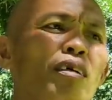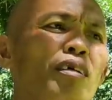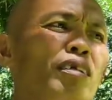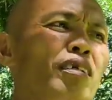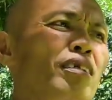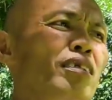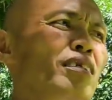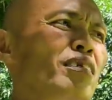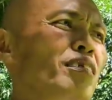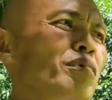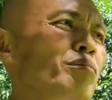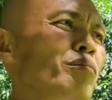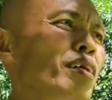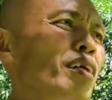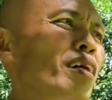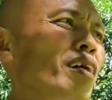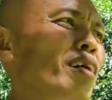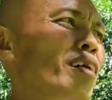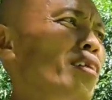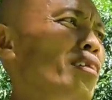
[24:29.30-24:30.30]
Kuan eh.
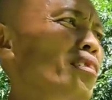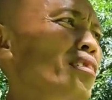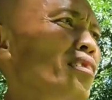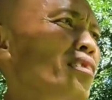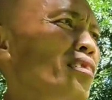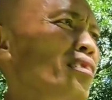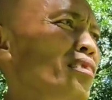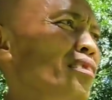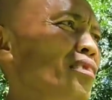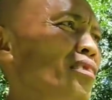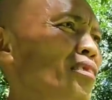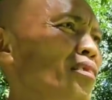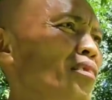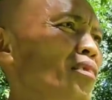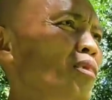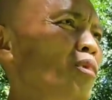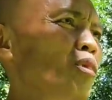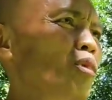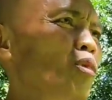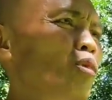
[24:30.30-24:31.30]

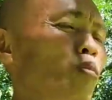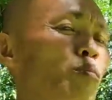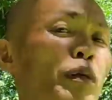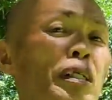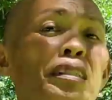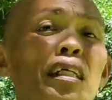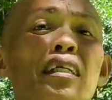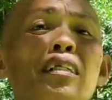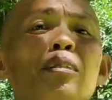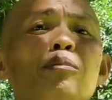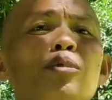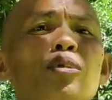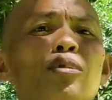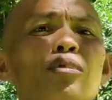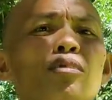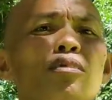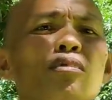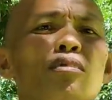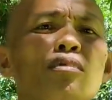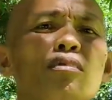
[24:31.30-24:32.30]
Ah, nagbinta ni kabuok.
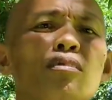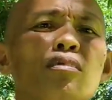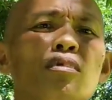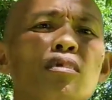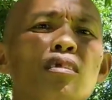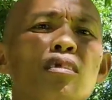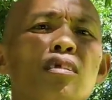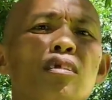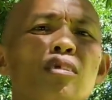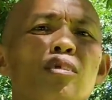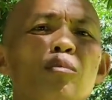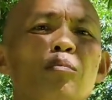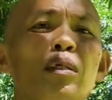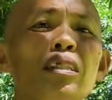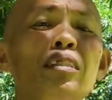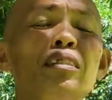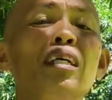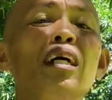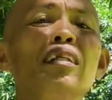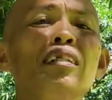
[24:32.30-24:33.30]
Nagbinta.
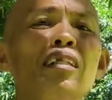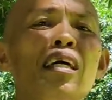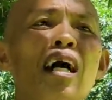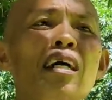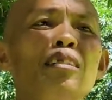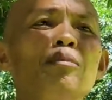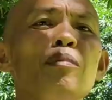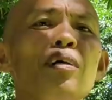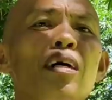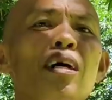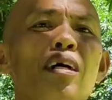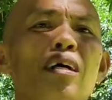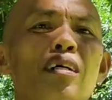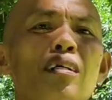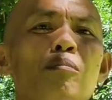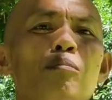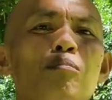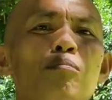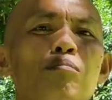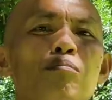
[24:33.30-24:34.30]
Nagbinta das mga
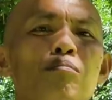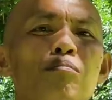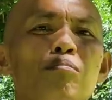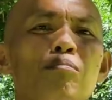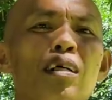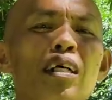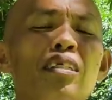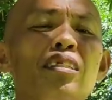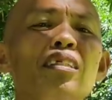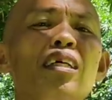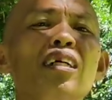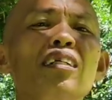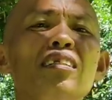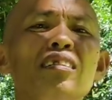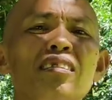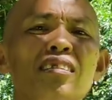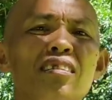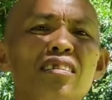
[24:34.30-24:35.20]
mga stag.